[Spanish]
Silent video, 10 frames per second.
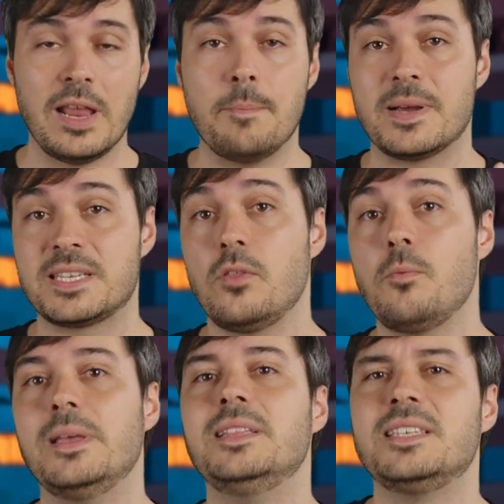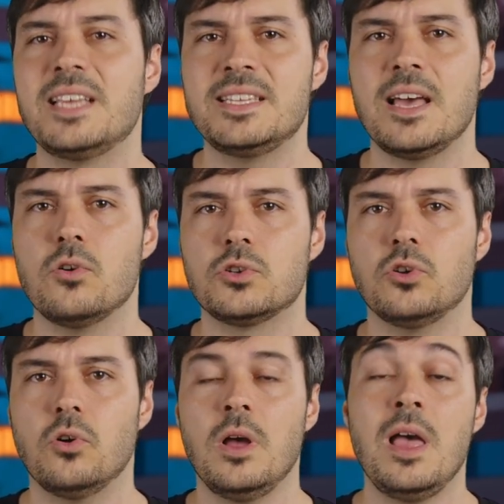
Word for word: el pasado 26 de agosto.